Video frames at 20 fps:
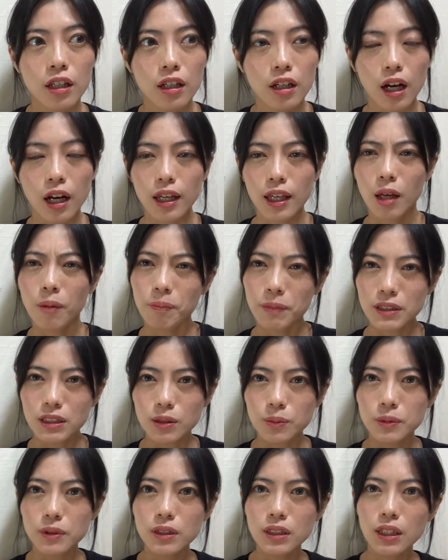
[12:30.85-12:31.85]
あ、やっぱ
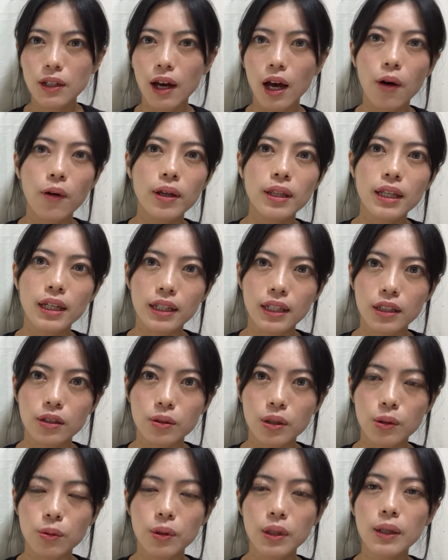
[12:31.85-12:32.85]
自分には合わないなと
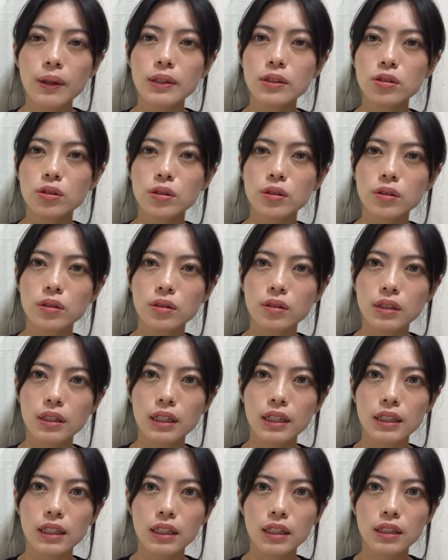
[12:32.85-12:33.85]
か、これはちょっと
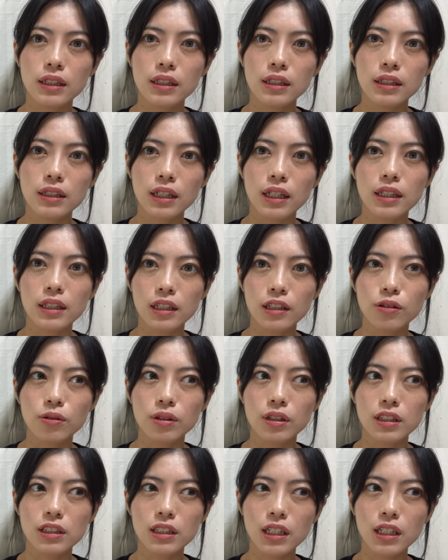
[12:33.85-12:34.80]
書けないなというか、